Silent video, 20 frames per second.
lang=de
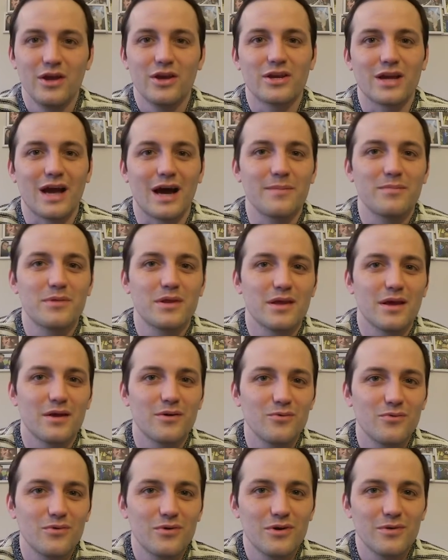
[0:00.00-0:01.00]
Ich hab's ja
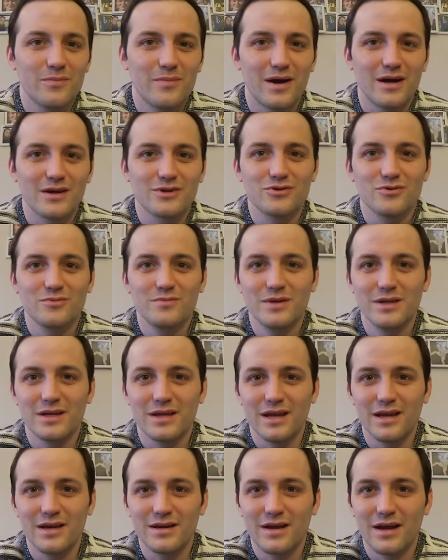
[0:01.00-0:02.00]
nur gemacht, um den
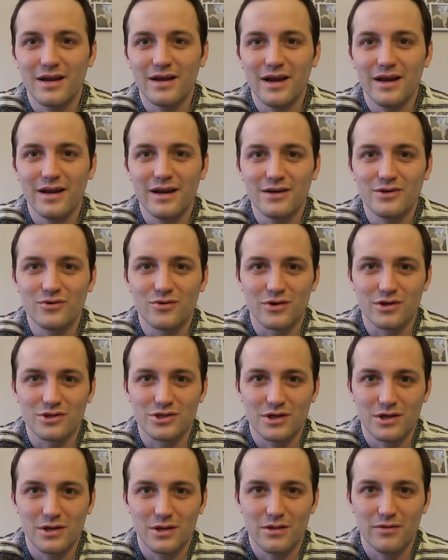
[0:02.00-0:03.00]
Gegner an einer
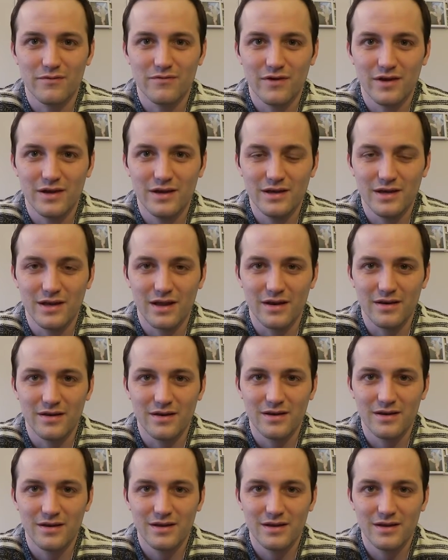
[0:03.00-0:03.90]
Torschance zu verhindern.